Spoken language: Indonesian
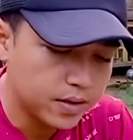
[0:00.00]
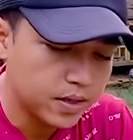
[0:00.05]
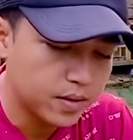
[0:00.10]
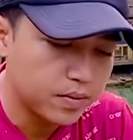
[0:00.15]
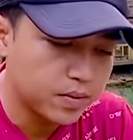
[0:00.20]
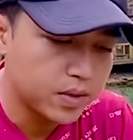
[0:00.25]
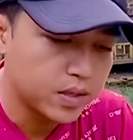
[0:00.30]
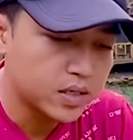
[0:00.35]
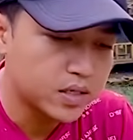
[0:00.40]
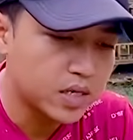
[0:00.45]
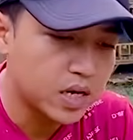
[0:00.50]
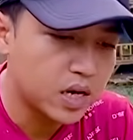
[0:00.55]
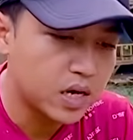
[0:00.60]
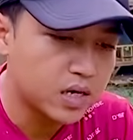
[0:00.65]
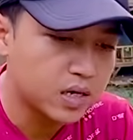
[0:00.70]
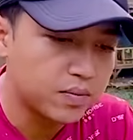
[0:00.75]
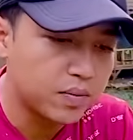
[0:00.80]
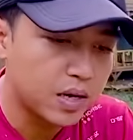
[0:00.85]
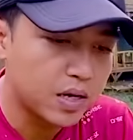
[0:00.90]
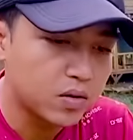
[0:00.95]
yang penting jangan
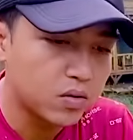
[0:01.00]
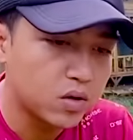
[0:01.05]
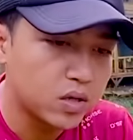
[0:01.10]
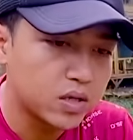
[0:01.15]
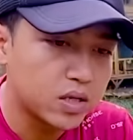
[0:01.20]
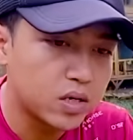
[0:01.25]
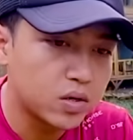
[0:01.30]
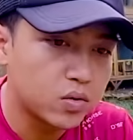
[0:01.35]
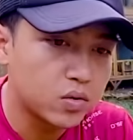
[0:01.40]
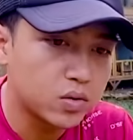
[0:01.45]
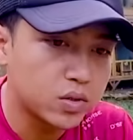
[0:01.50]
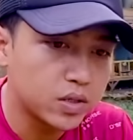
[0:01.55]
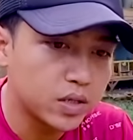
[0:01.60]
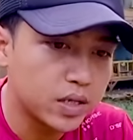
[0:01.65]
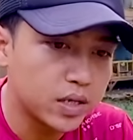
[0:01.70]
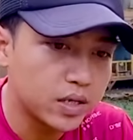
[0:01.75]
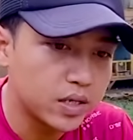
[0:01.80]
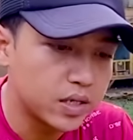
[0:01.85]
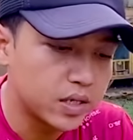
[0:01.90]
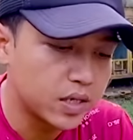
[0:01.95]
dipatolin terus ya
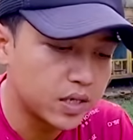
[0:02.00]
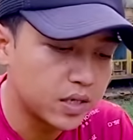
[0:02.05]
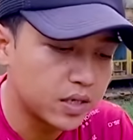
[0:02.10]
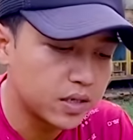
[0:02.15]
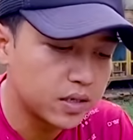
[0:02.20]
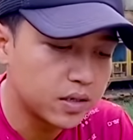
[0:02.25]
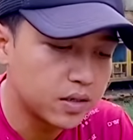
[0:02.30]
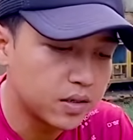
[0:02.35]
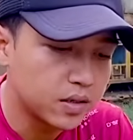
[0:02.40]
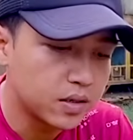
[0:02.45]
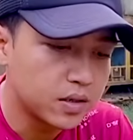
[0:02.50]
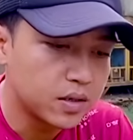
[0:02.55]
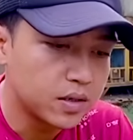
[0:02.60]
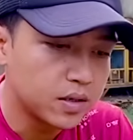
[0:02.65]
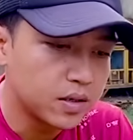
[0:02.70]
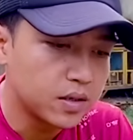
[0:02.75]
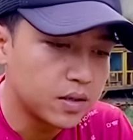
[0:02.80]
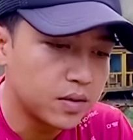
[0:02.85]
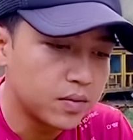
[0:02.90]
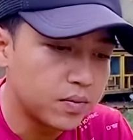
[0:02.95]
ini ya
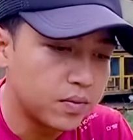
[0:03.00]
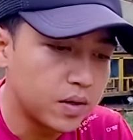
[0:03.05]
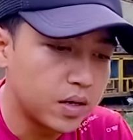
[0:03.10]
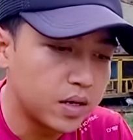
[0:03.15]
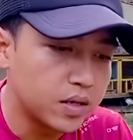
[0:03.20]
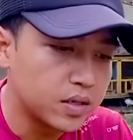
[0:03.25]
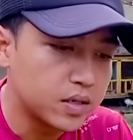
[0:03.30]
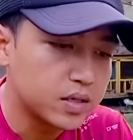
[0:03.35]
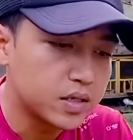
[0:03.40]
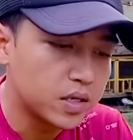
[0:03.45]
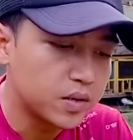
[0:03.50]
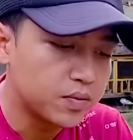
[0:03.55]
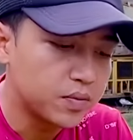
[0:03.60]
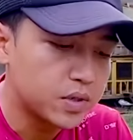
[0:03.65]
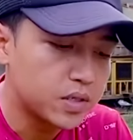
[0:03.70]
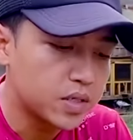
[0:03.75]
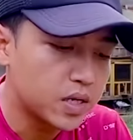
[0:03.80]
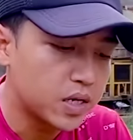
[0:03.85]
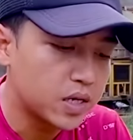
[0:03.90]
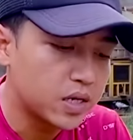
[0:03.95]
makanya saya
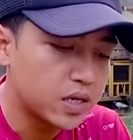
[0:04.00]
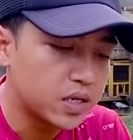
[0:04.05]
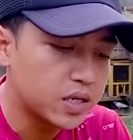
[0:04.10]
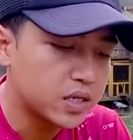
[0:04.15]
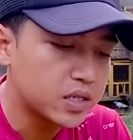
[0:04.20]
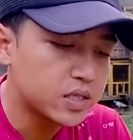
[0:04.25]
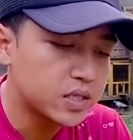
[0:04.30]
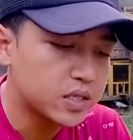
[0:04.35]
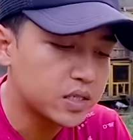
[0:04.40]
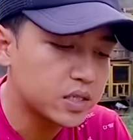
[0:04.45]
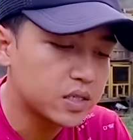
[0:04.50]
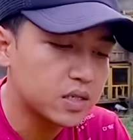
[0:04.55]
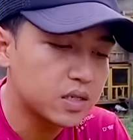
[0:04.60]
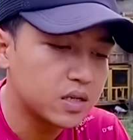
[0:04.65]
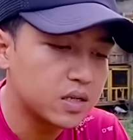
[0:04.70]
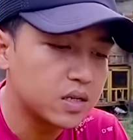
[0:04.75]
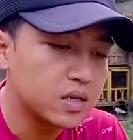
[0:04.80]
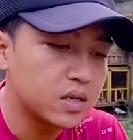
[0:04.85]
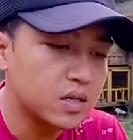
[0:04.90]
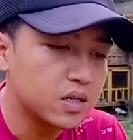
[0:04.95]
pisahin ini
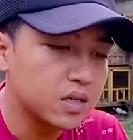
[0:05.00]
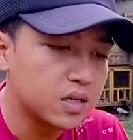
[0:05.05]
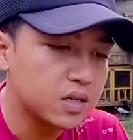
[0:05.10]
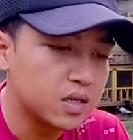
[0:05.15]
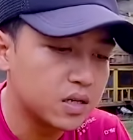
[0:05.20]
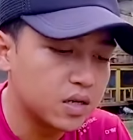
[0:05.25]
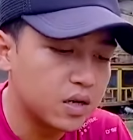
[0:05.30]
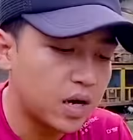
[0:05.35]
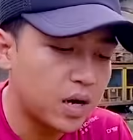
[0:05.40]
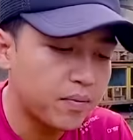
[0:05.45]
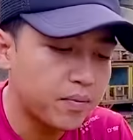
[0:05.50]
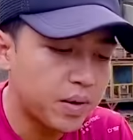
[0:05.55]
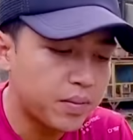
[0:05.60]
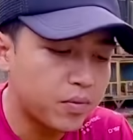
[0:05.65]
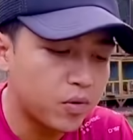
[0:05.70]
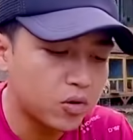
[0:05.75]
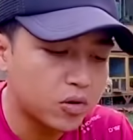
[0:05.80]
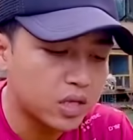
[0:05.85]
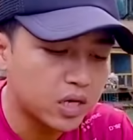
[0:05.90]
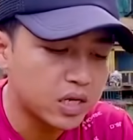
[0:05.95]
eh, sampai
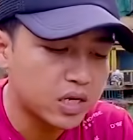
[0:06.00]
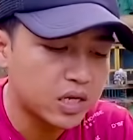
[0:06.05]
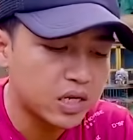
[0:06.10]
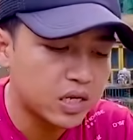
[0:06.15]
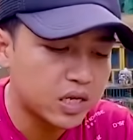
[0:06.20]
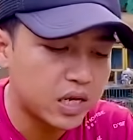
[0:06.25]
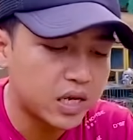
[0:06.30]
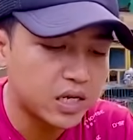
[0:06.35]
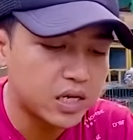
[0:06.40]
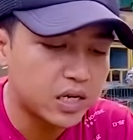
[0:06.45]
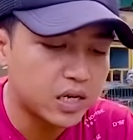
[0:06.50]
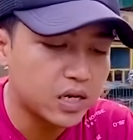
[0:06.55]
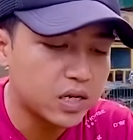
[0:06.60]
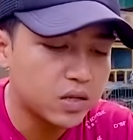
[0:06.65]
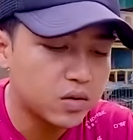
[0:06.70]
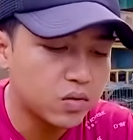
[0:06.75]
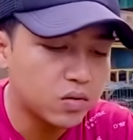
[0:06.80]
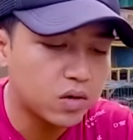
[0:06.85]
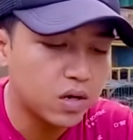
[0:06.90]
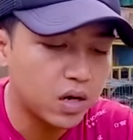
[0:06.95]
botak kayak gini
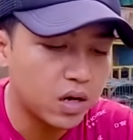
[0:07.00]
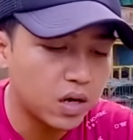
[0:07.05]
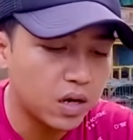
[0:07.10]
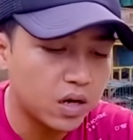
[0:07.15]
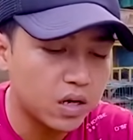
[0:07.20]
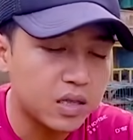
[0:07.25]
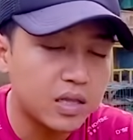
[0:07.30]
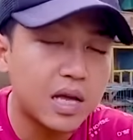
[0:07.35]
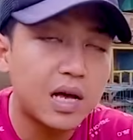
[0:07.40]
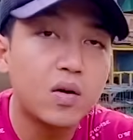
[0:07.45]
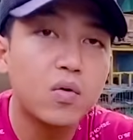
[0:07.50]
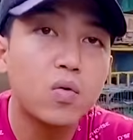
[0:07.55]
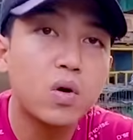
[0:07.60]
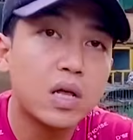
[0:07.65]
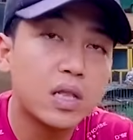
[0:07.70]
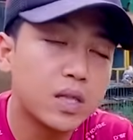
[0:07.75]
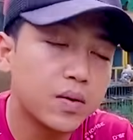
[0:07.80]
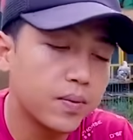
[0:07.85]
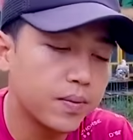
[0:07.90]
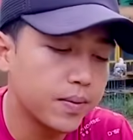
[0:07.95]
tuh nggak
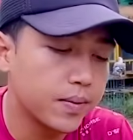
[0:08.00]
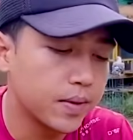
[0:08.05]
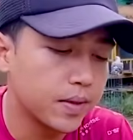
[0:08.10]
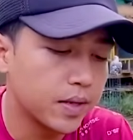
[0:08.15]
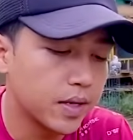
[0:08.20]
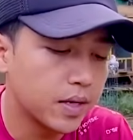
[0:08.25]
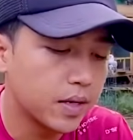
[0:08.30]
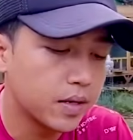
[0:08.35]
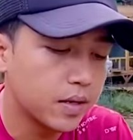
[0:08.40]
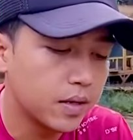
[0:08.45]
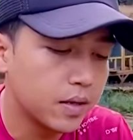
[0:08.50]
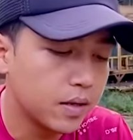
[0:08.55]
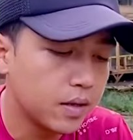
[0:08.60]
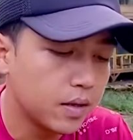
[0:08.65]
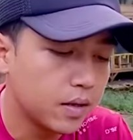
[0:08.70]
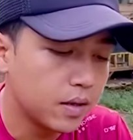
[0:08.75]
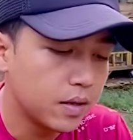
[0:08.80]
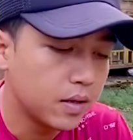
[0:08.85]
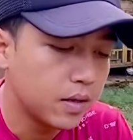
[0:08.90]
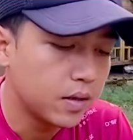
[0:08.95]
ketahuan teman-teman ya
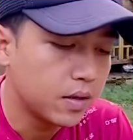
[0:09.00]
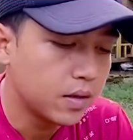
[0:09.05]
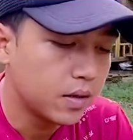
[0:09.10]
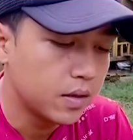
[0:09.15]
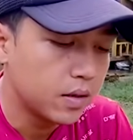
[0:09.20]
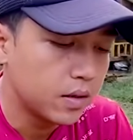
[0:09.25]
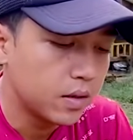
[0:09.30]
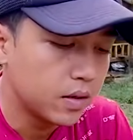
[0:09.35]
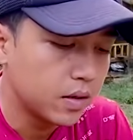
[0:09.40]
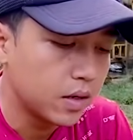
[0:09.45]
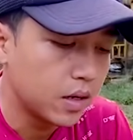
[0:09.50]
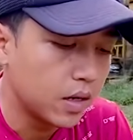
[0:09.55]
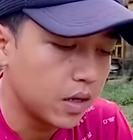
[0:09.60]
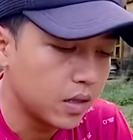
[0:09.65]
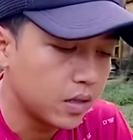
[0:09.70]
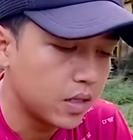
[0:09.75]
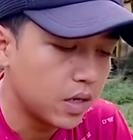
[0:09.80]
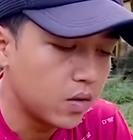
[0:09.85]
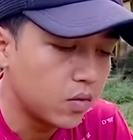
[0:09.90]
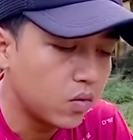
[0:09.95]
nggak
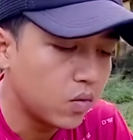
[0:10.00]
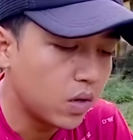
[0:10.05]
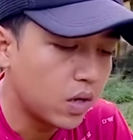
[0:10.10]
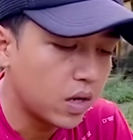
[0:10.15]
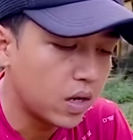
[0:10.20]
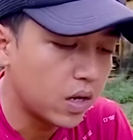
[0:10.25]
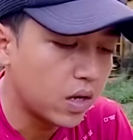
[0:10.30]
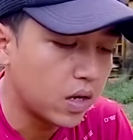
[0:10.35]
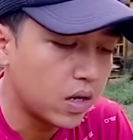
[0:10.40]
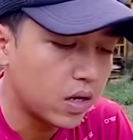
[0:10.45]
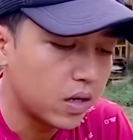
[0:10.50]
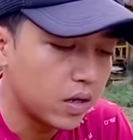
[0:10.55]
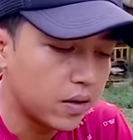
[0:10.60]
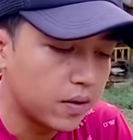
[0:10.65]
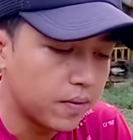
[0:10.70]
ketahuan